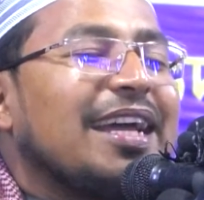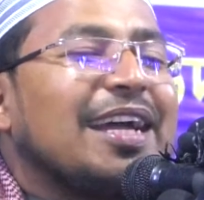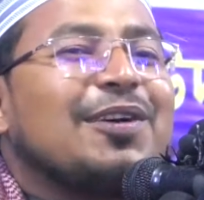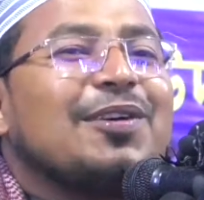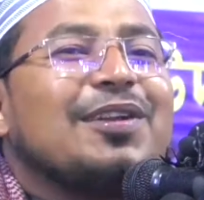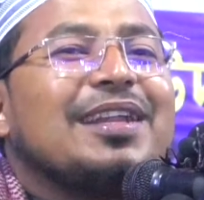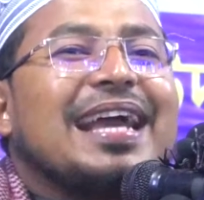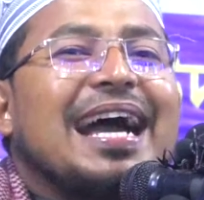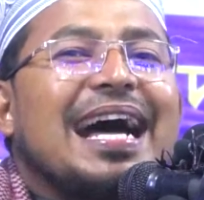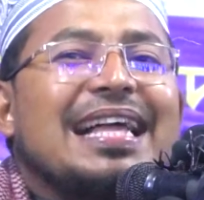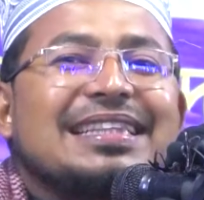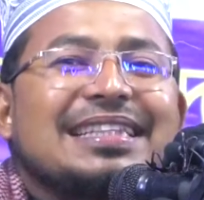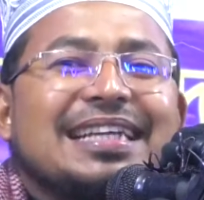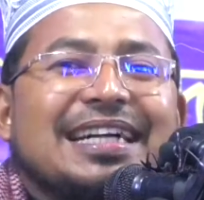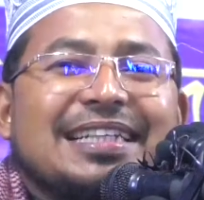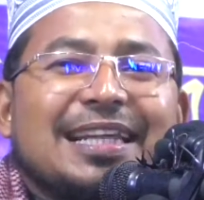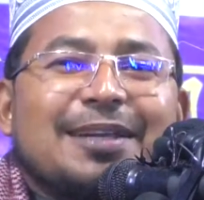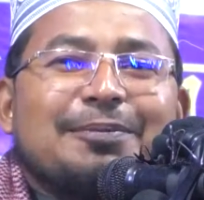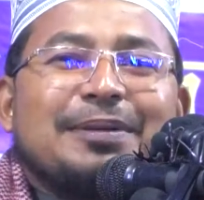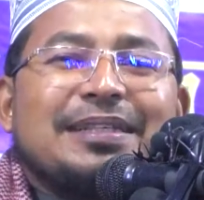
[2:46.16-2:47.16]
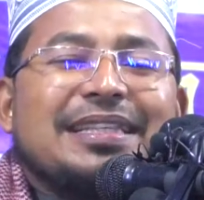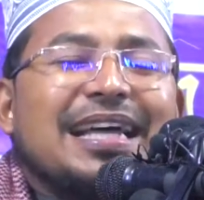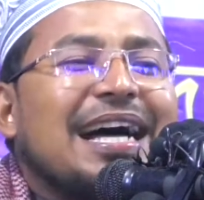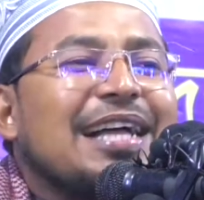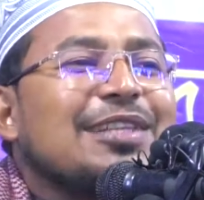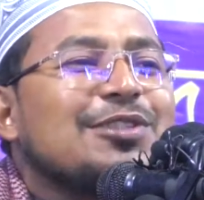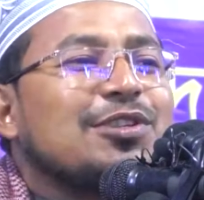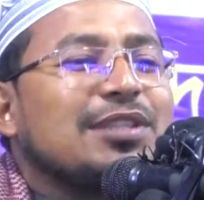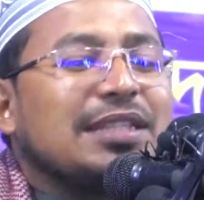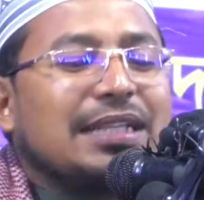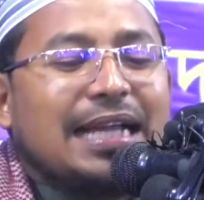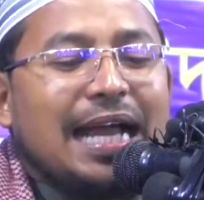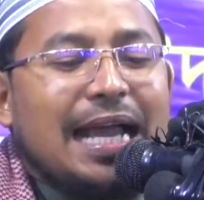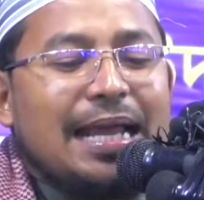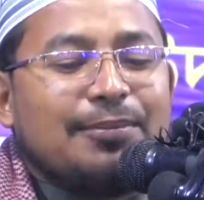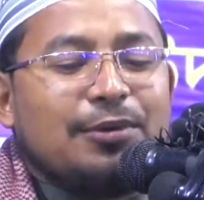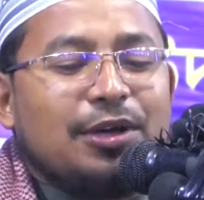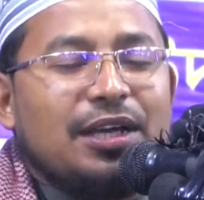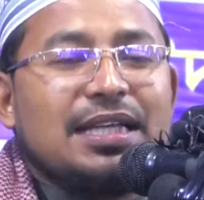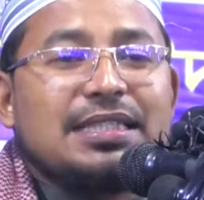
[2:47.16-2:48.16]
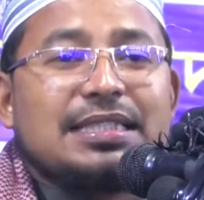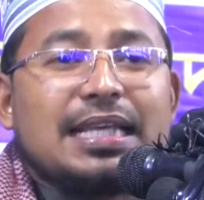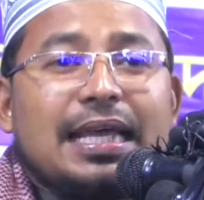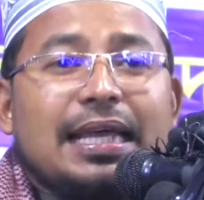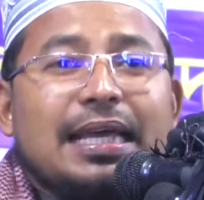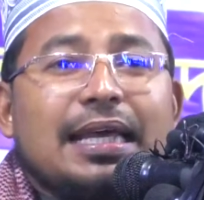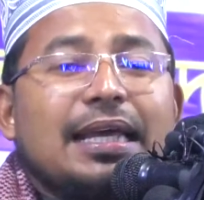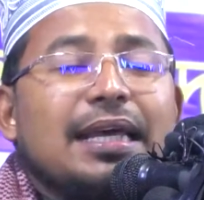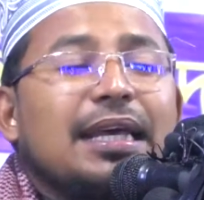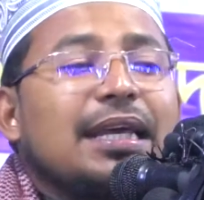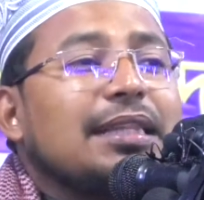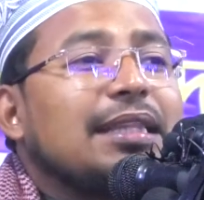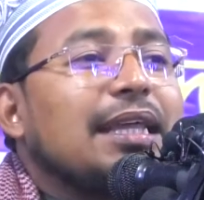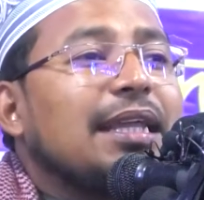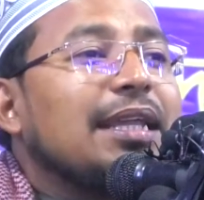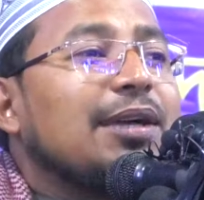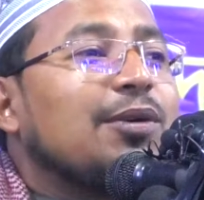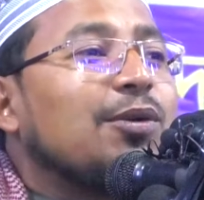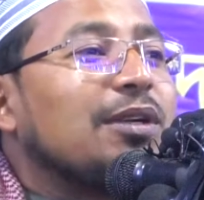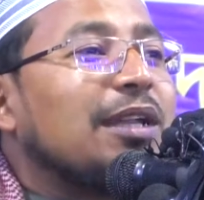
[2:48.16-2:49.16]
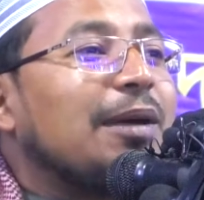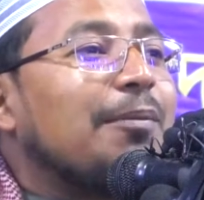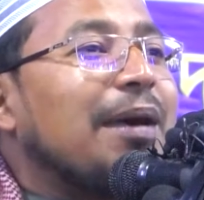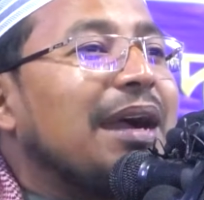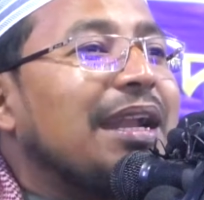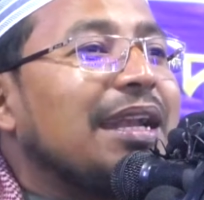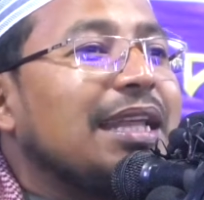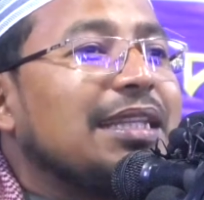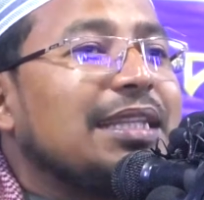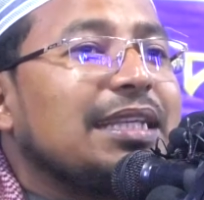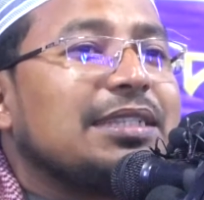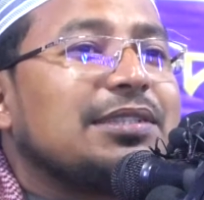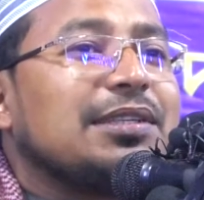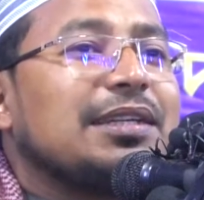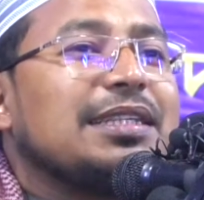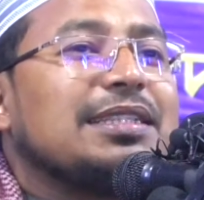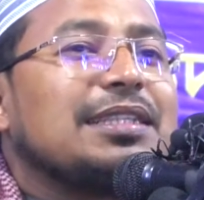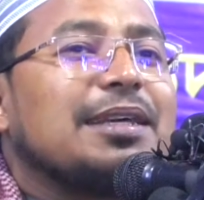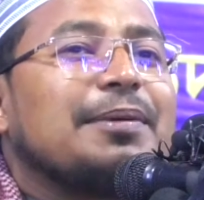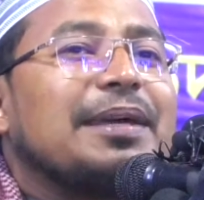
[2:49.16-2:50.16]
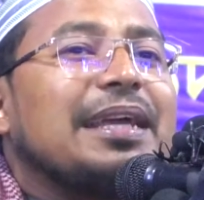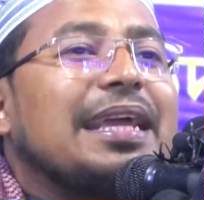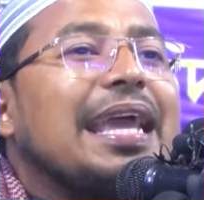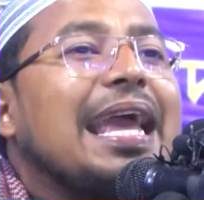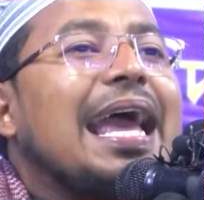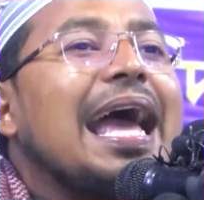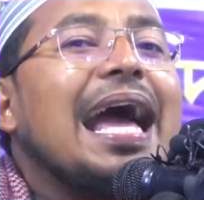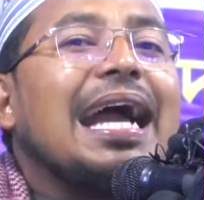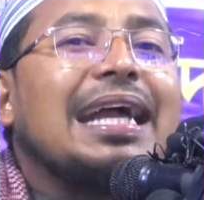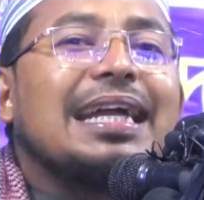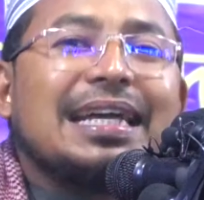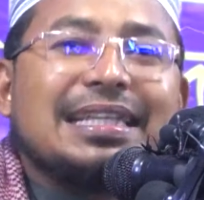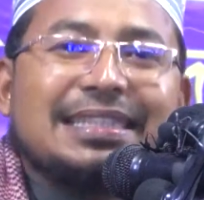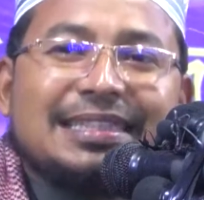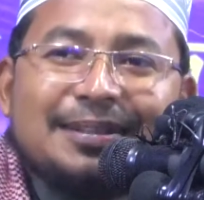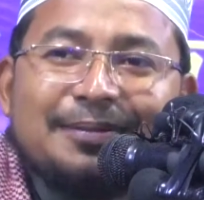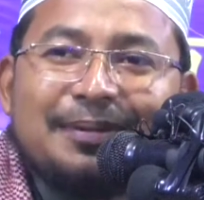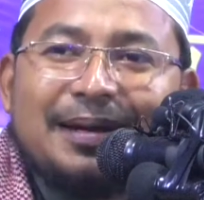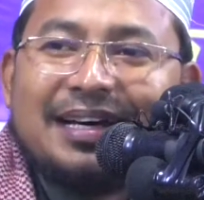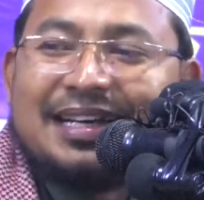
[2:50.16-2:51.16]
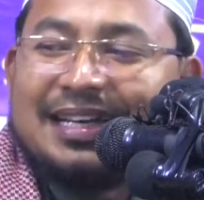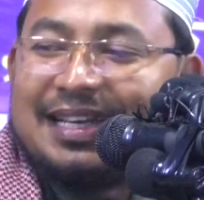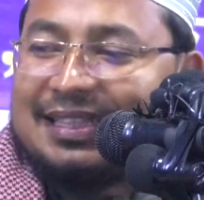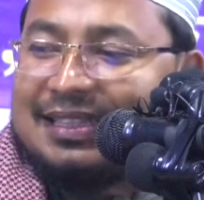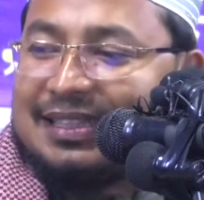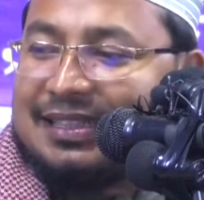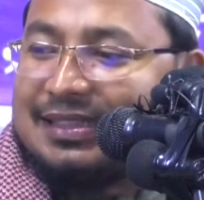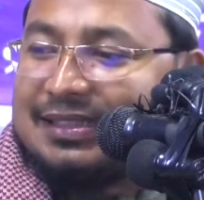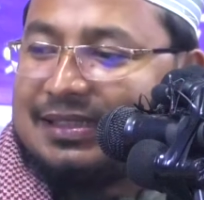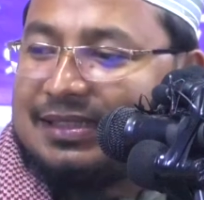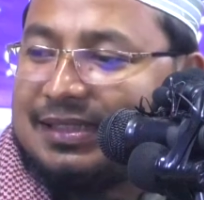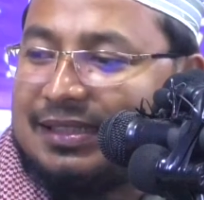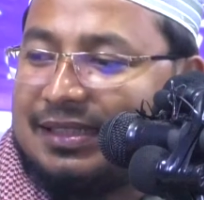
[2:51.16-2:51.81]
এখন এই হাত কাটার বিধান যদি কায়েম হয়ে যায় তাহলে গোটা বাংলাদেশ হয়ে যাবে এক হইতে বাংলাদেশ